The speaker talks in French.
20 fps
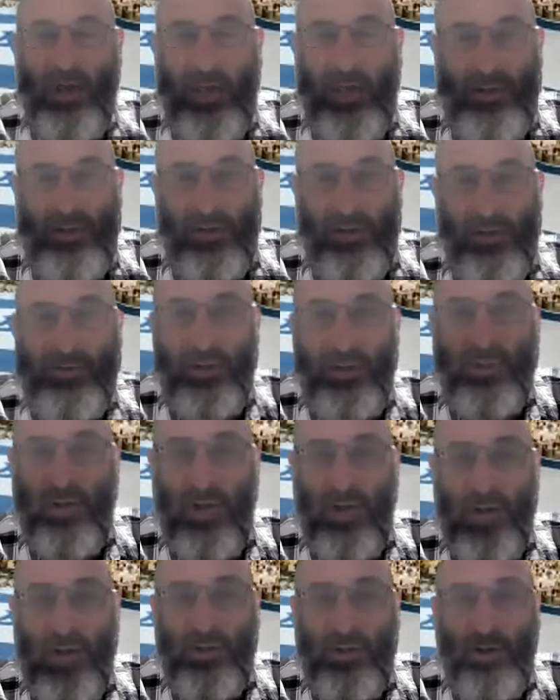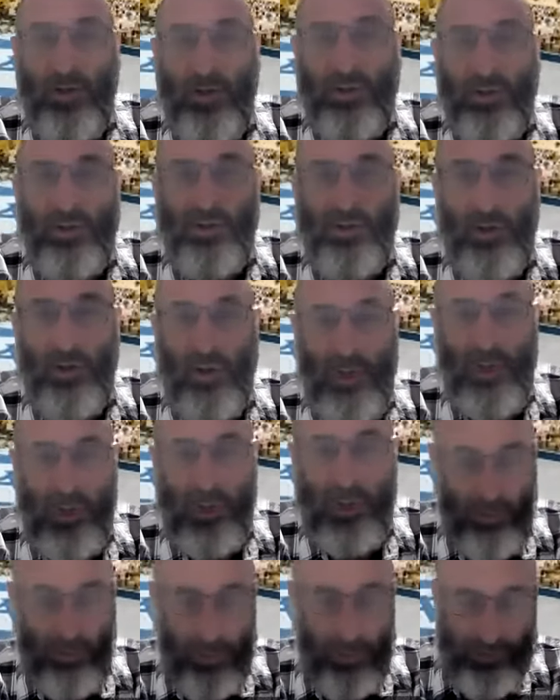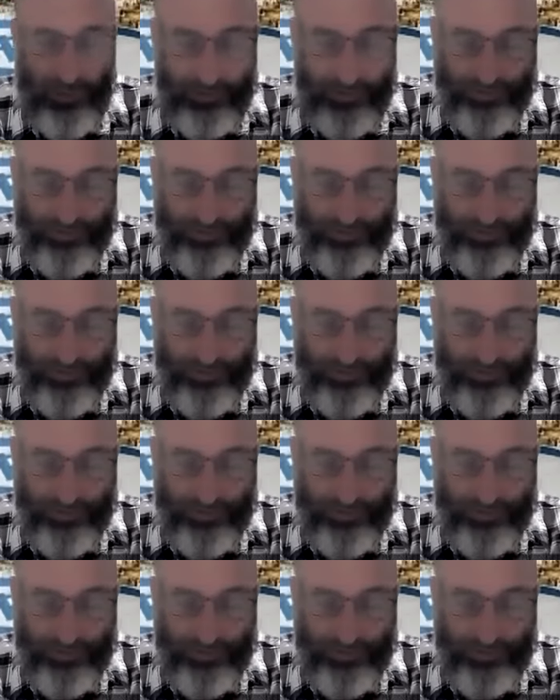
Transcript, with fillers: qui s'enferme dans la tente de l'étude.